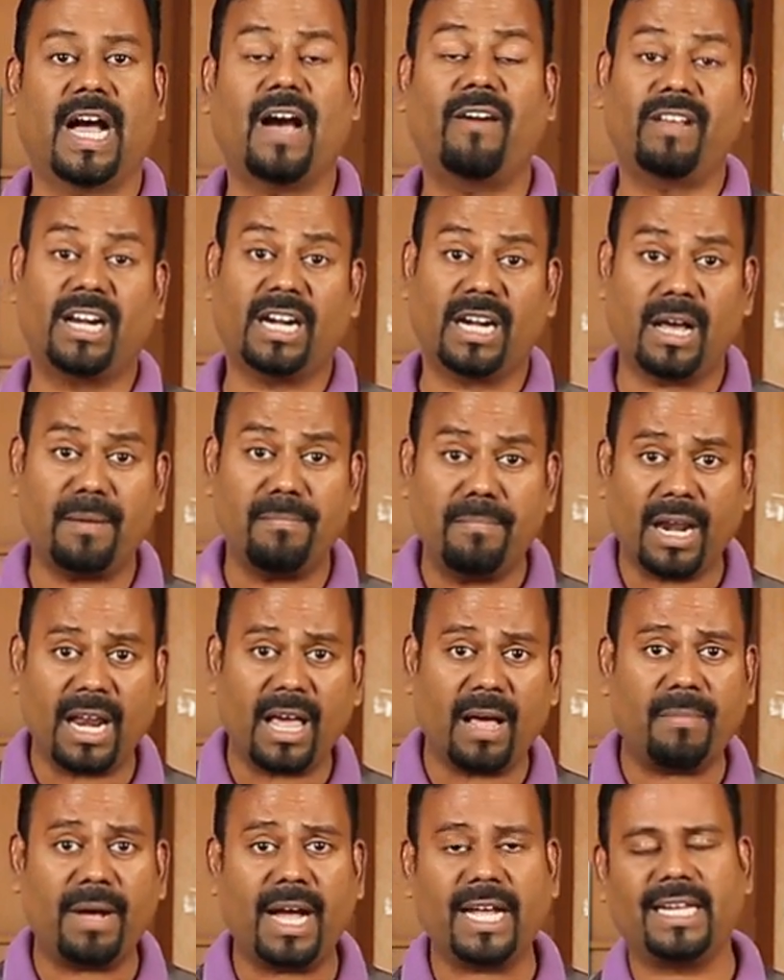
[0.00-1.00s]
அவரை
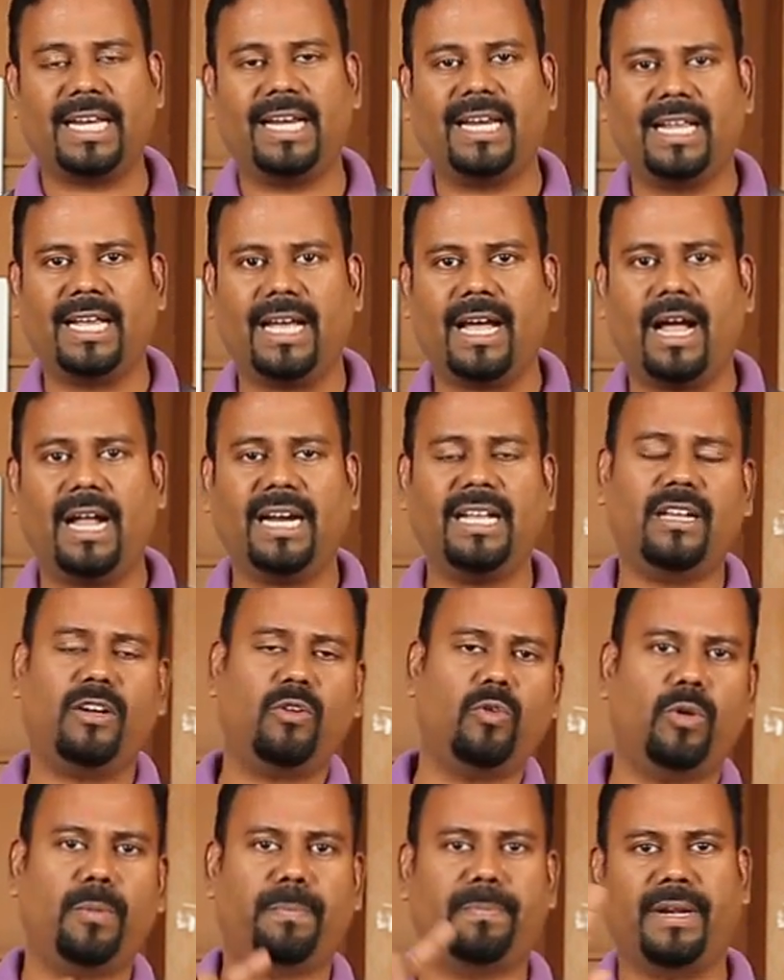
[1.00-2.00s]
நம்பலாமா இல்லையாங்கிற
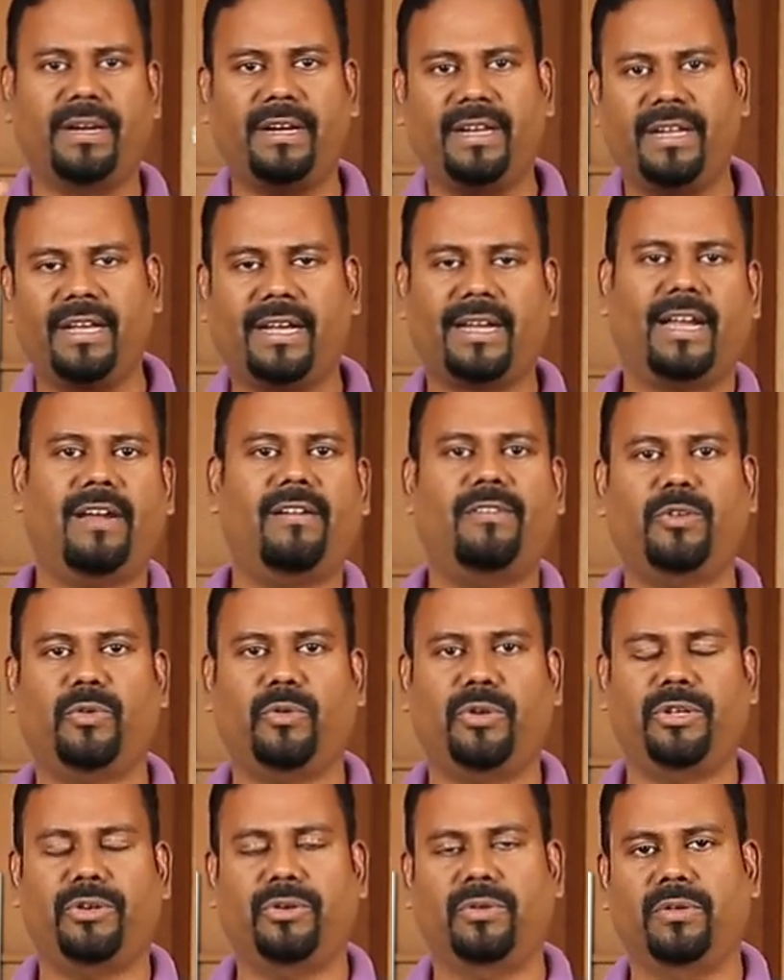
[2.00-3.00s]
ஒரு பெரிய
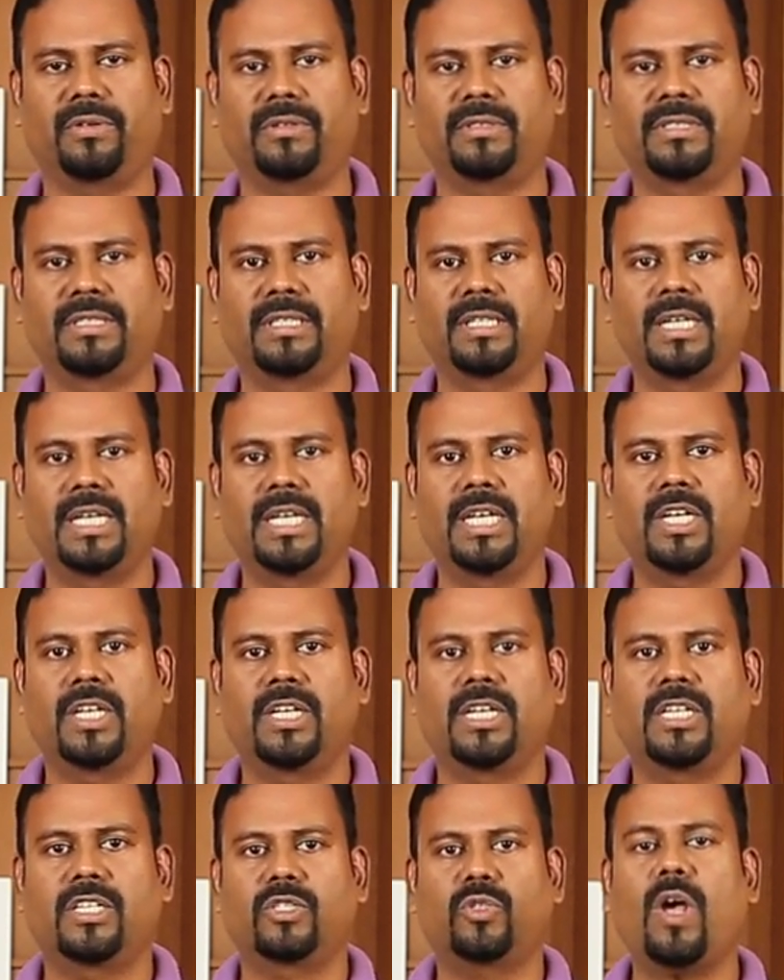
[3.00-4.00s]
கேள்விக்குறி இருக்கும்
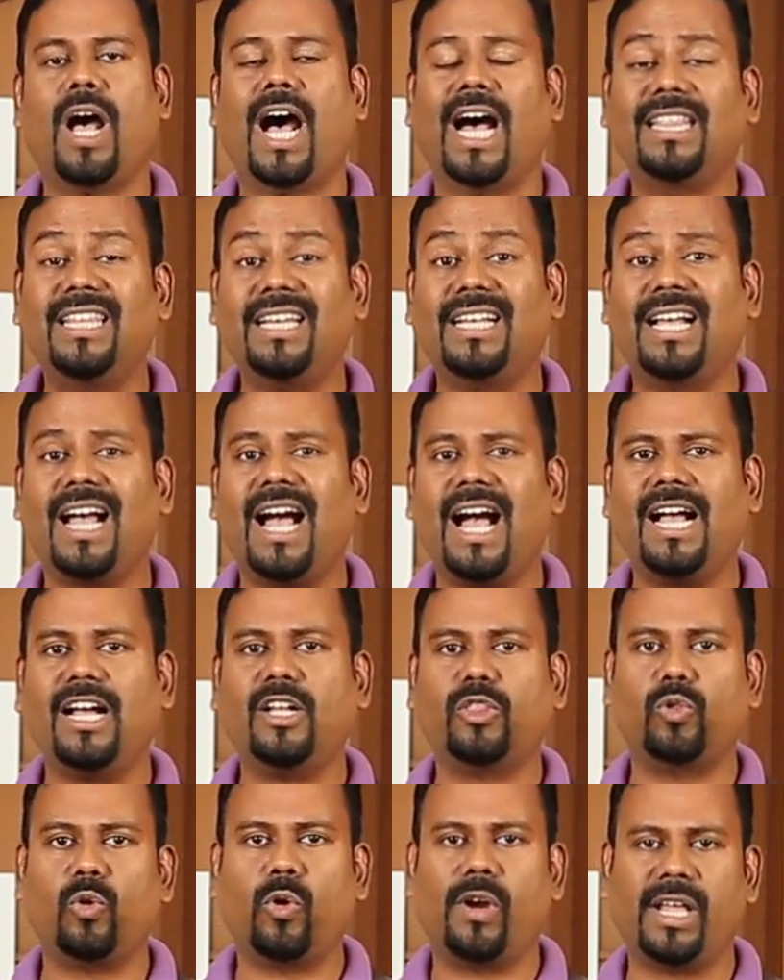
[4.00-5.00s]
ஸோ
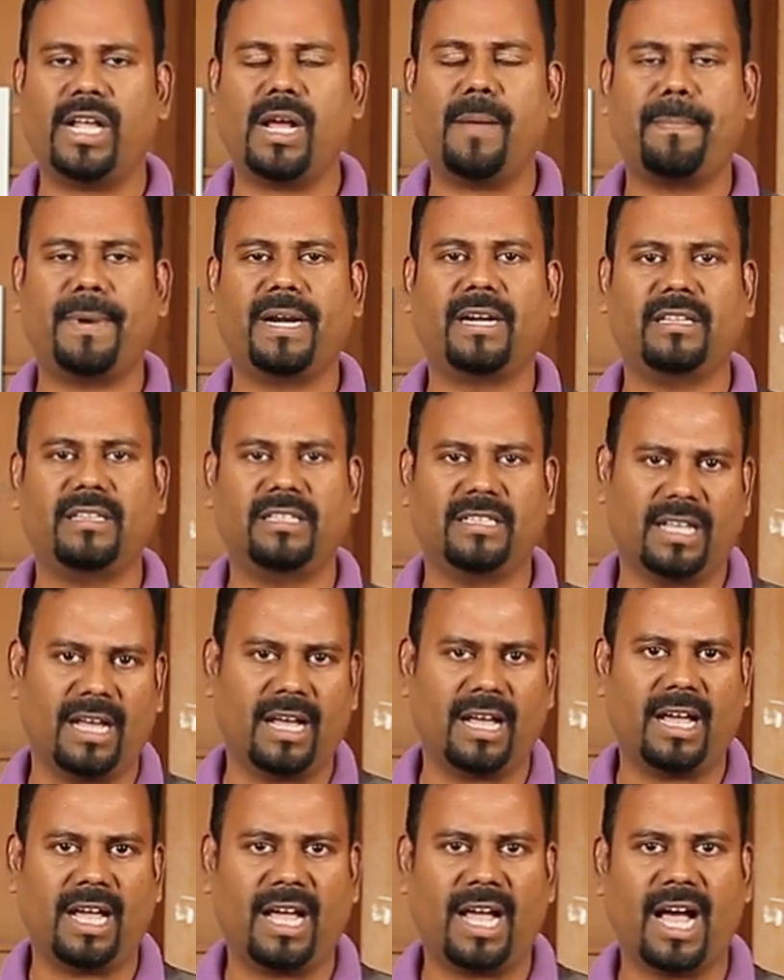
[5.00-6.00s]
அதுக்காக தொடங்கப்பட்டது
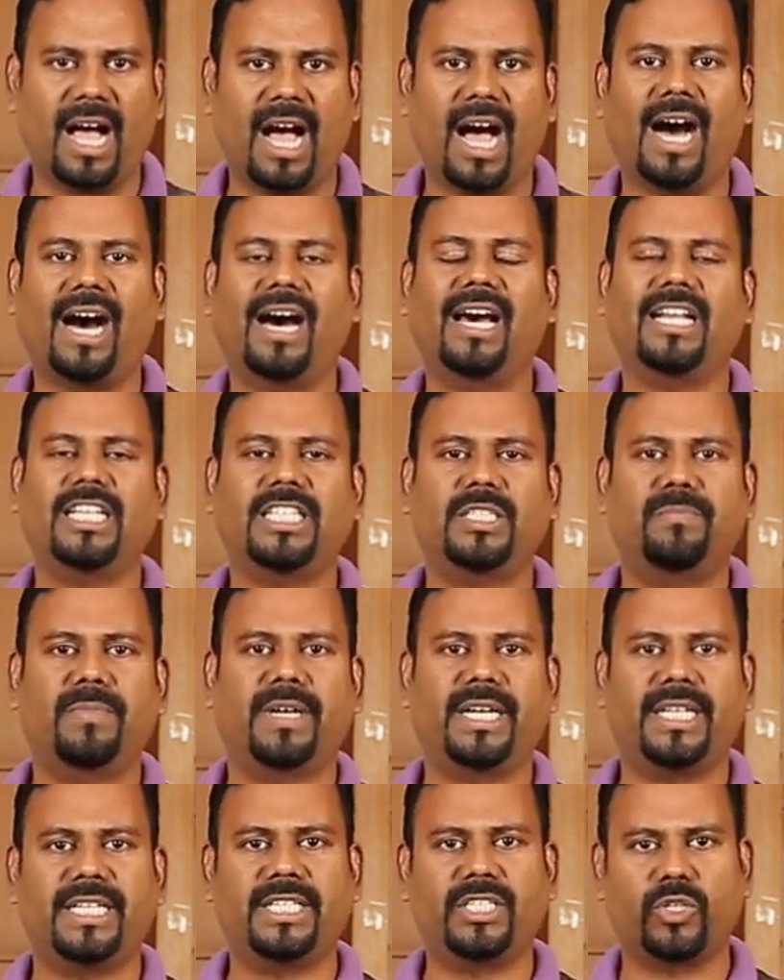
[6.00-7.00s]
தான் ஆர்எஸ்
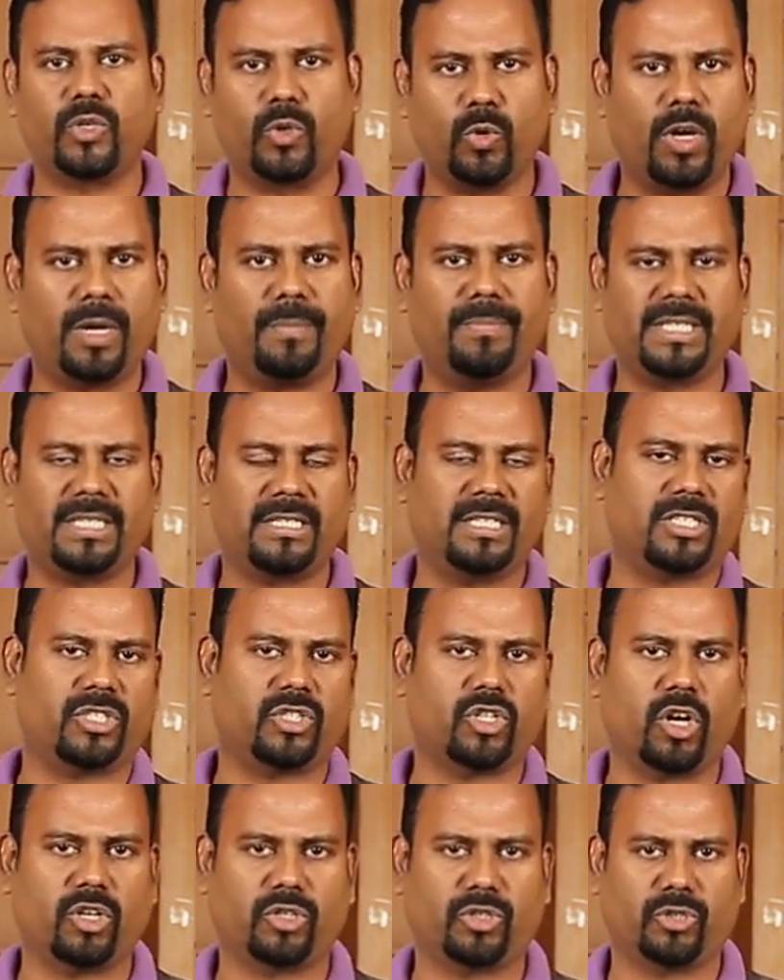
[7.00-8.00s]
மணிஸ் யுவர் பிசினஸ்
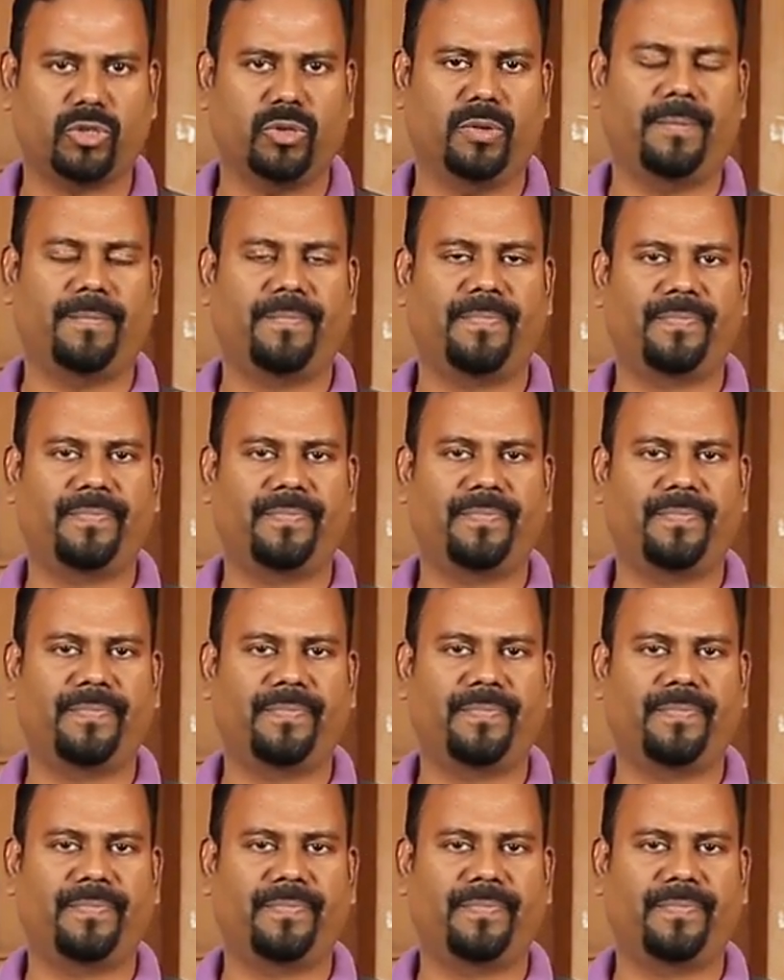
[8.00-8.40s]
டாக் ஷோ